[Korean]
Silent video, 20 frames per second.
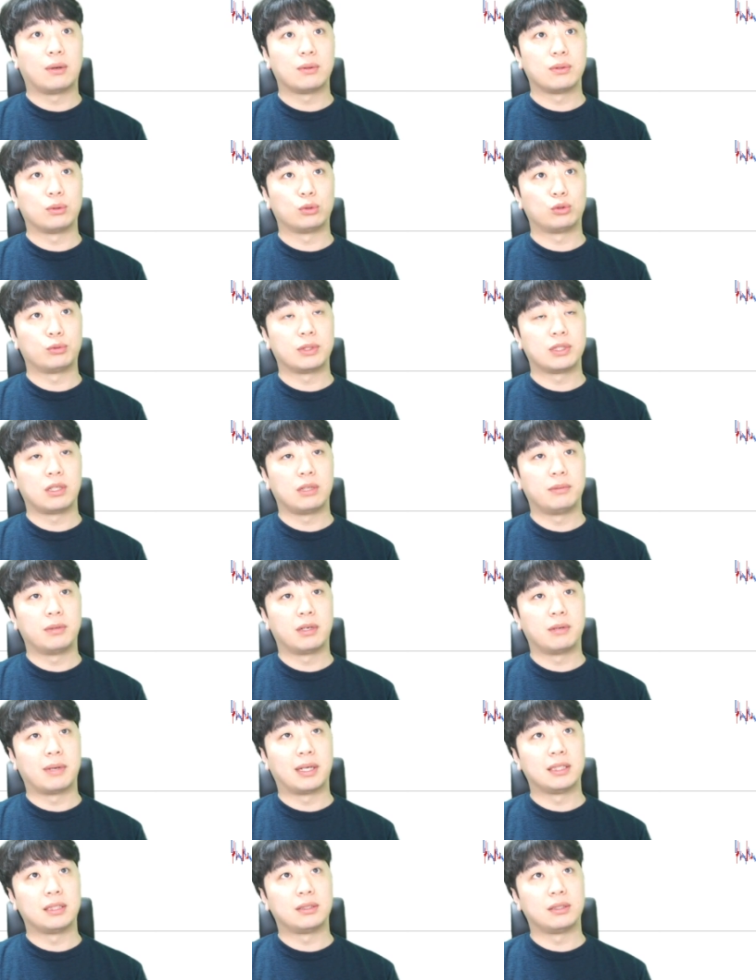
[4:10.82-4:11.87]
요즘에
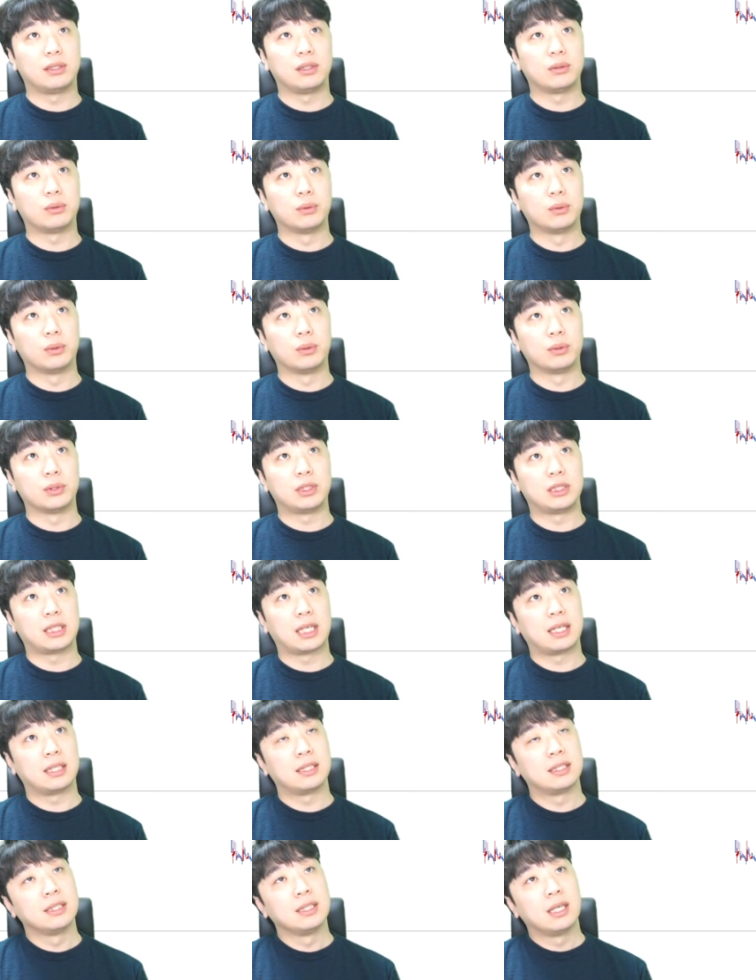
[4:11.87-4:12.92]
설명을 많이 드리고
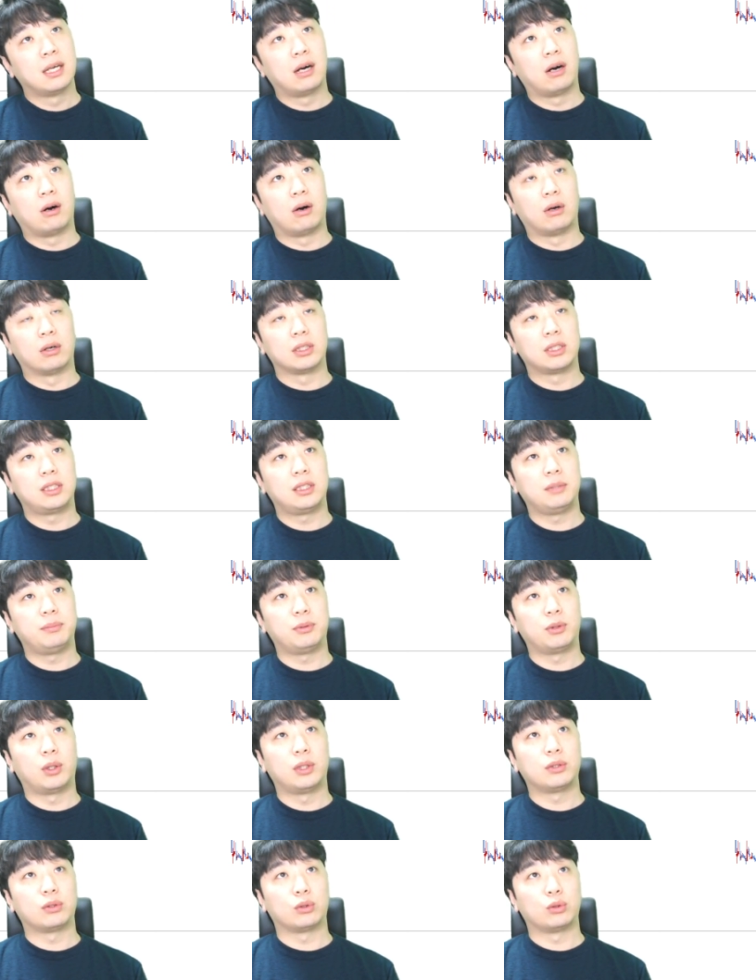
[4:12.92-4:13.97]
지난 어,
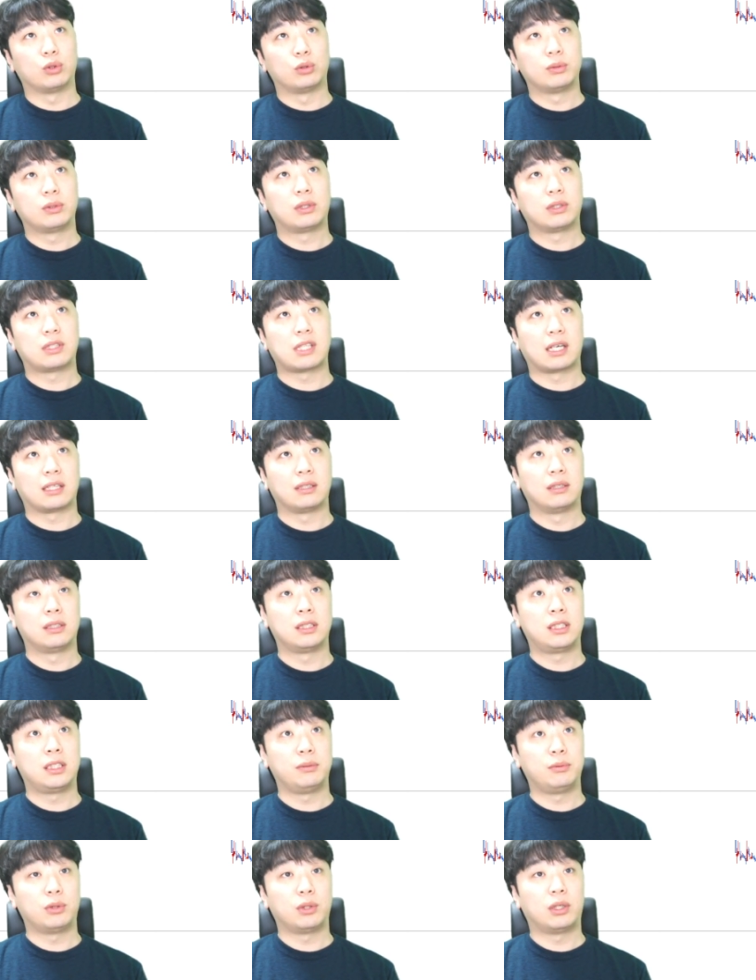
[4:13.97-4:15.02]
11월 정도부터 작년
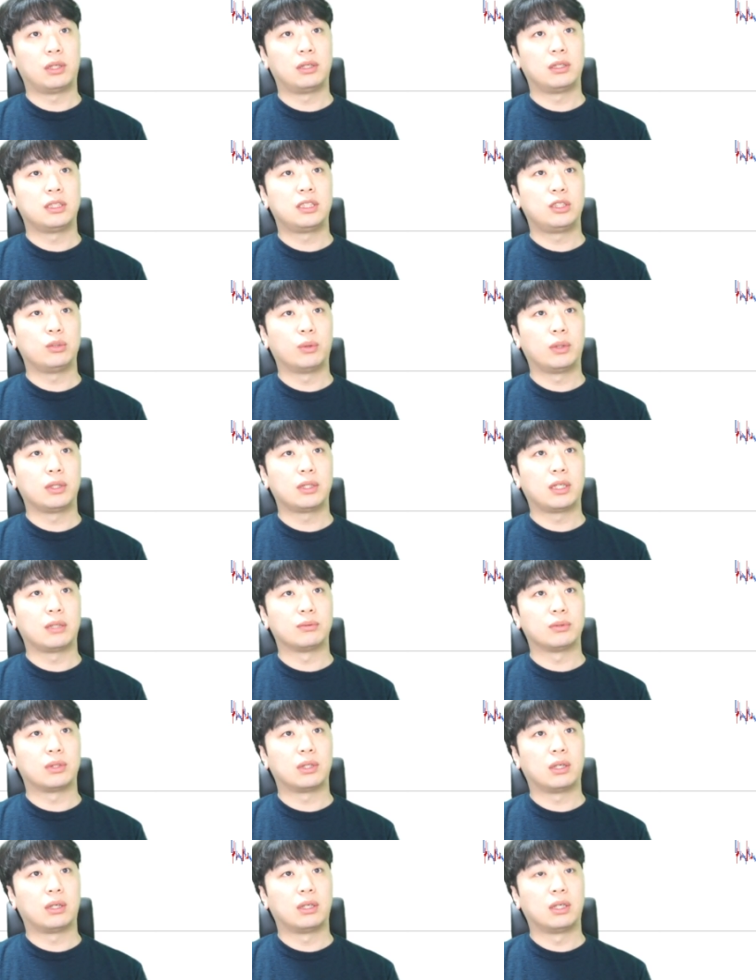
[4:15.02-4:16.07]
11월 10월
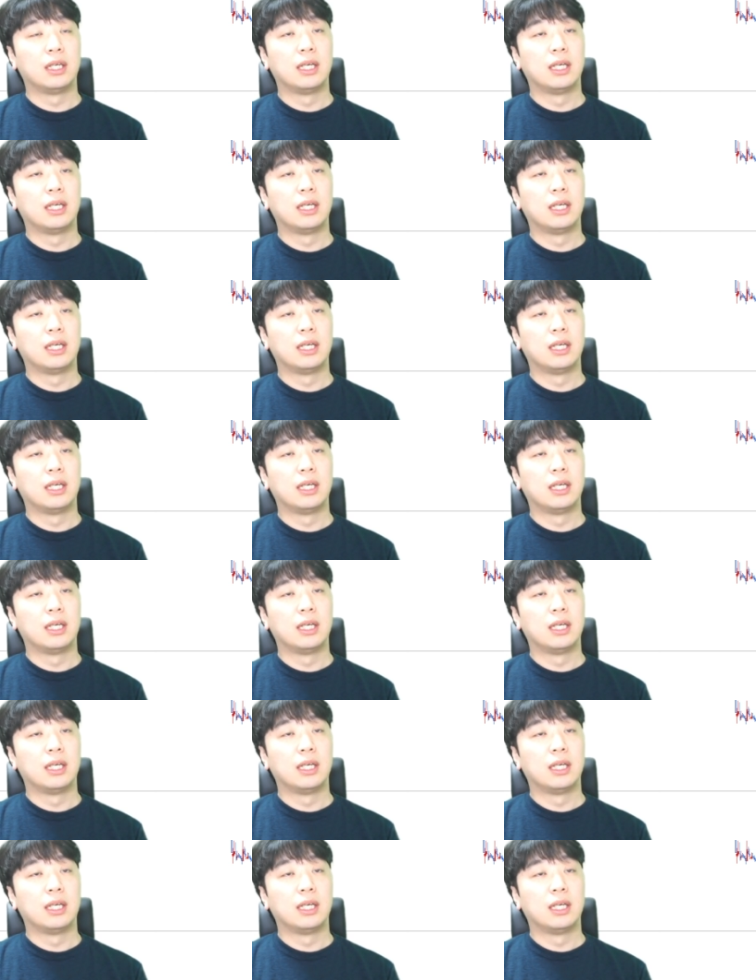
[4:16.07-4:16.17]
달부터